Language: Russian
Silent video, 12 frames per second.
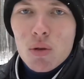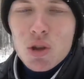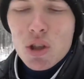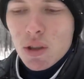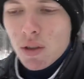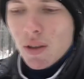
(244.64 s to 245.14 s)

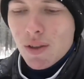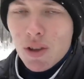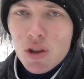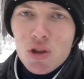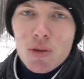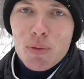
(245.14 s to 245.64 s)
тоже
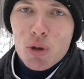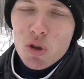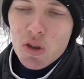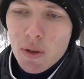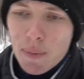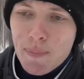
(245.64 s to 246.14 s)
достаточно
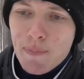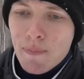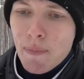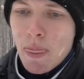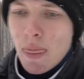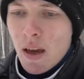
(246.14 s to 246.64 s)
просто.
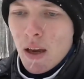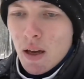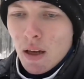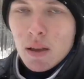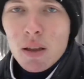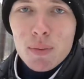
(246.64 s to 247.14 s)

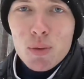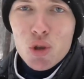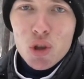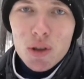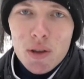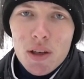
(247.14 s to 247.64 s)
К тому
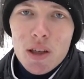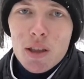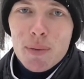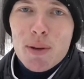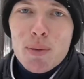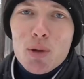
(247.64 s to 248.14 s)
же
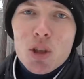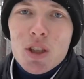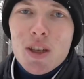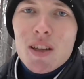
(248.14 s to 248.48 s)
летом работает